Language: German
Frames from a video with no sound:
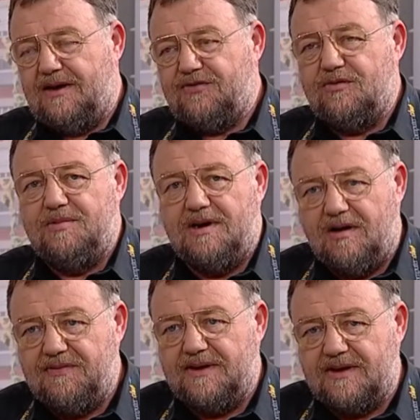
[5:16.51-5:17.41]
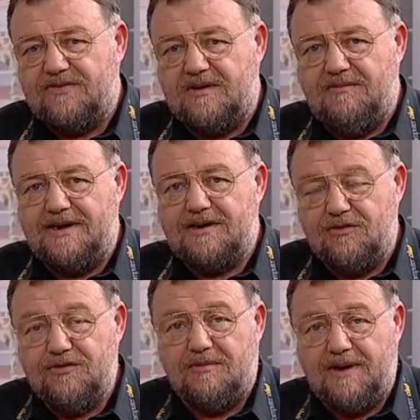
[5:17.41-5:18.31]
hast du wieder auf Ersatz gewartet
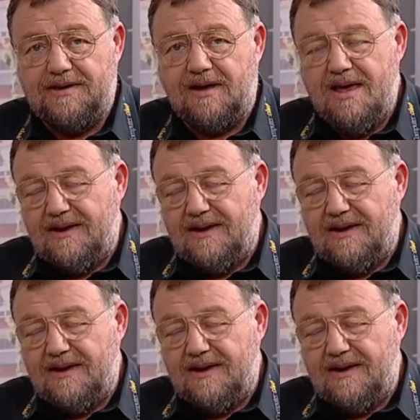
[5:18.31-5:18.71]
und so weiter.